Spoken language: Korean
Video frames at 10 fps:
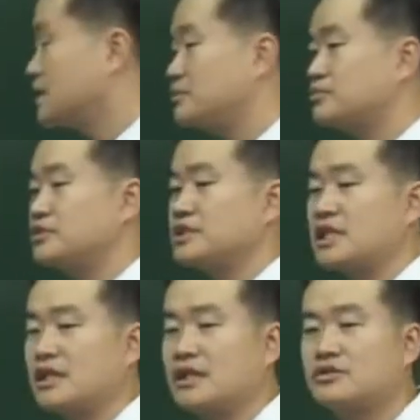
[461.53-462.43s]
긴
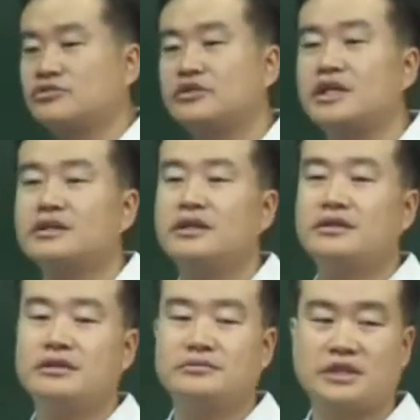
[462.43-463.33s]
문장에
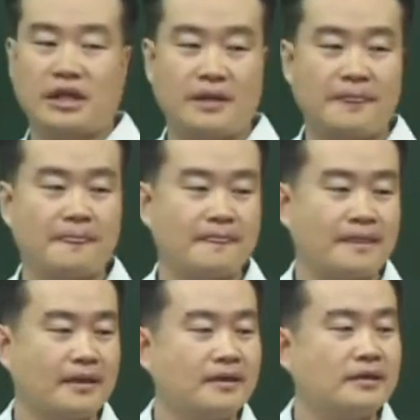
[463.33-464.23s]
축약된 겁니다.
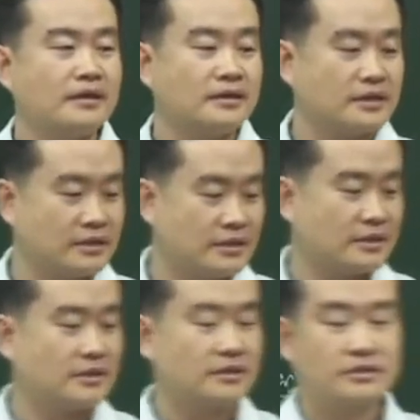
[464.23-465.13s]
예,
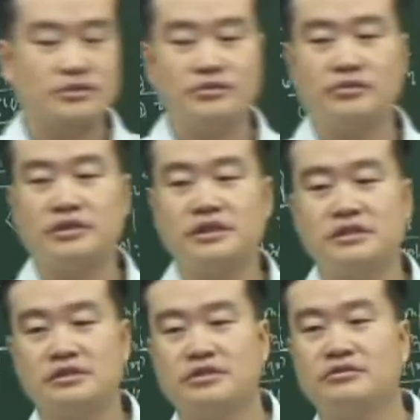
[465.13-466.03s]
소유권
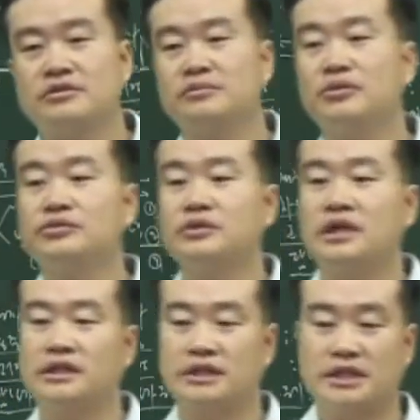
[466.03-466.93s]
이전 청구권 보존
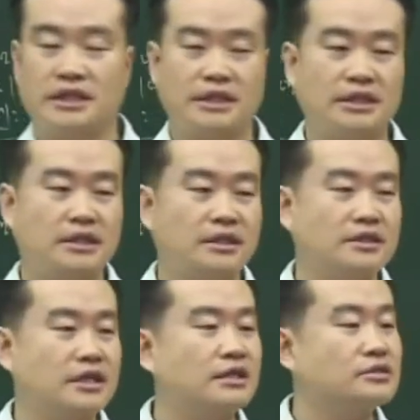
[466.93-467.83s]
가등기
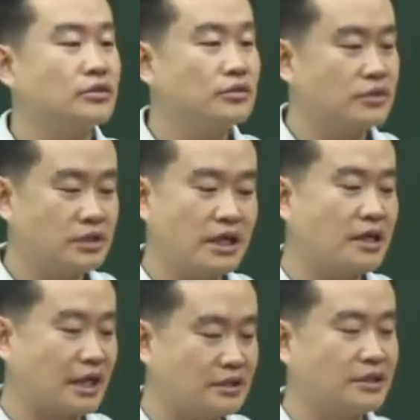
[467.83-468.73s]
그냥 소
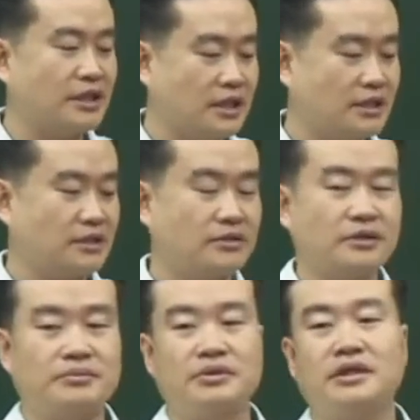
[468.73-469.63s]
그냥 가등기
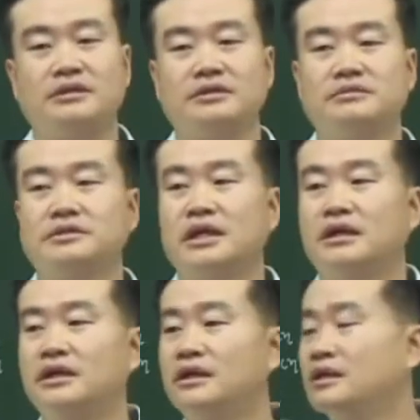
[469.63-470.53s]
이렇게 표현하는
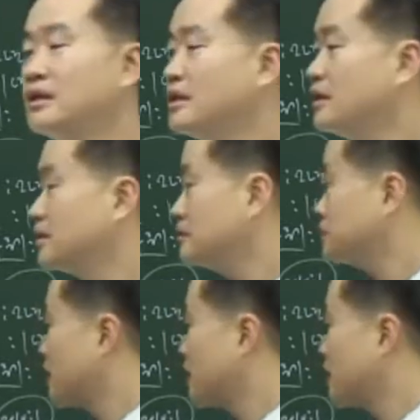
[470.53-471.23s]
겁니다. 그럼